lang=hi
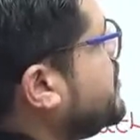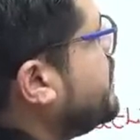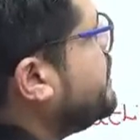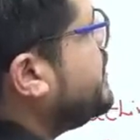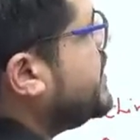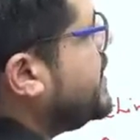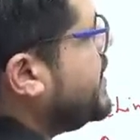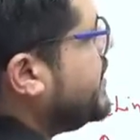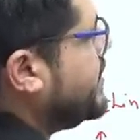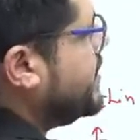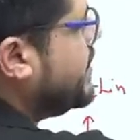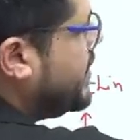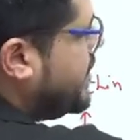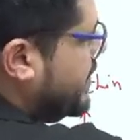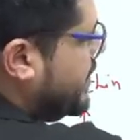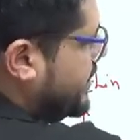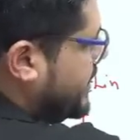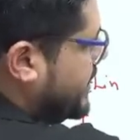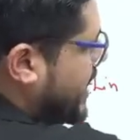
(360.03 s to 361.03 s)
द्रविड़ है
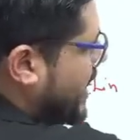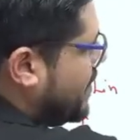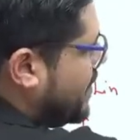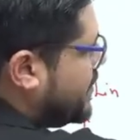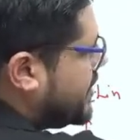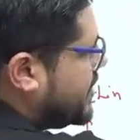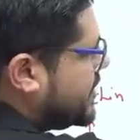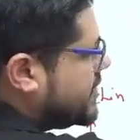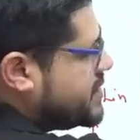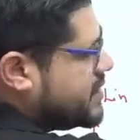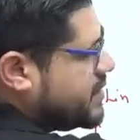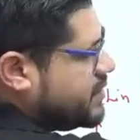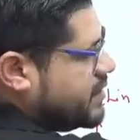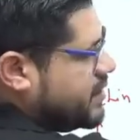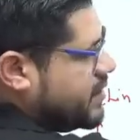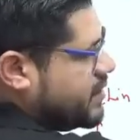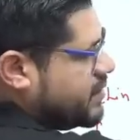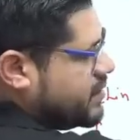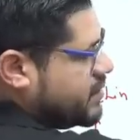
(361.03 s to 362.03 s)
यहां पर रख
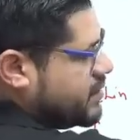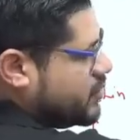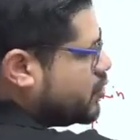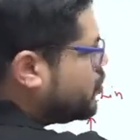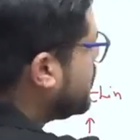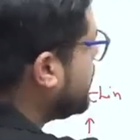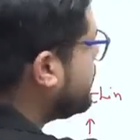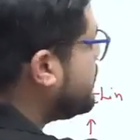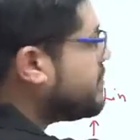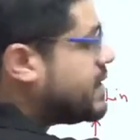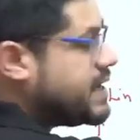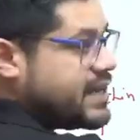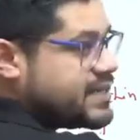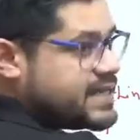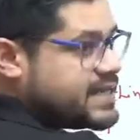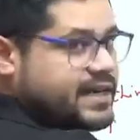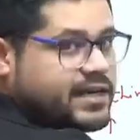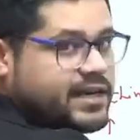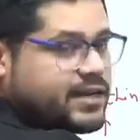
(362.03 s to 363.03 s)
सकते हैं क्योंकि अभी महिला
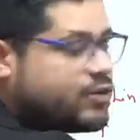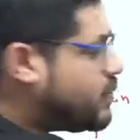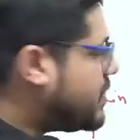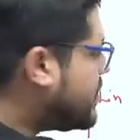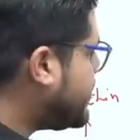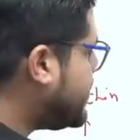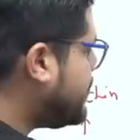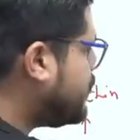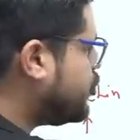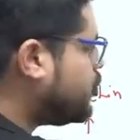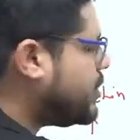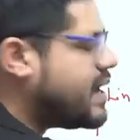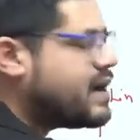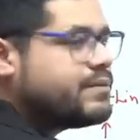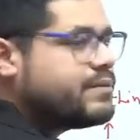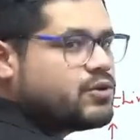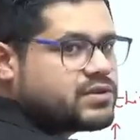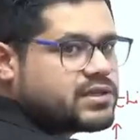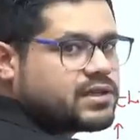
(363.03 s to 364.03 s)
सेट नहीं हुआ ना भाई वो तो
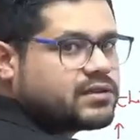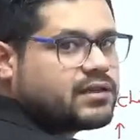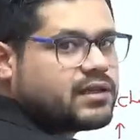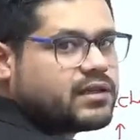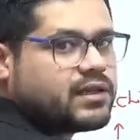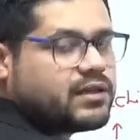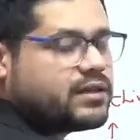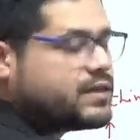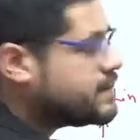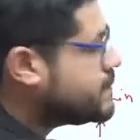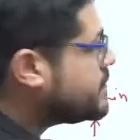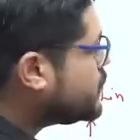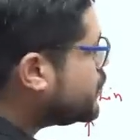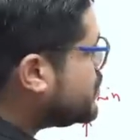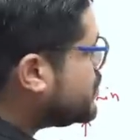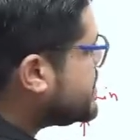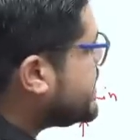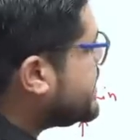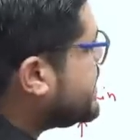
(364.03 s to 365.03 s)
यहां भी हो सकता था
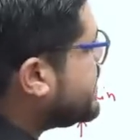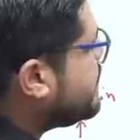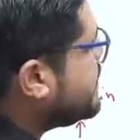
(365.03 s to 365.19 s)
तो इसलिए ये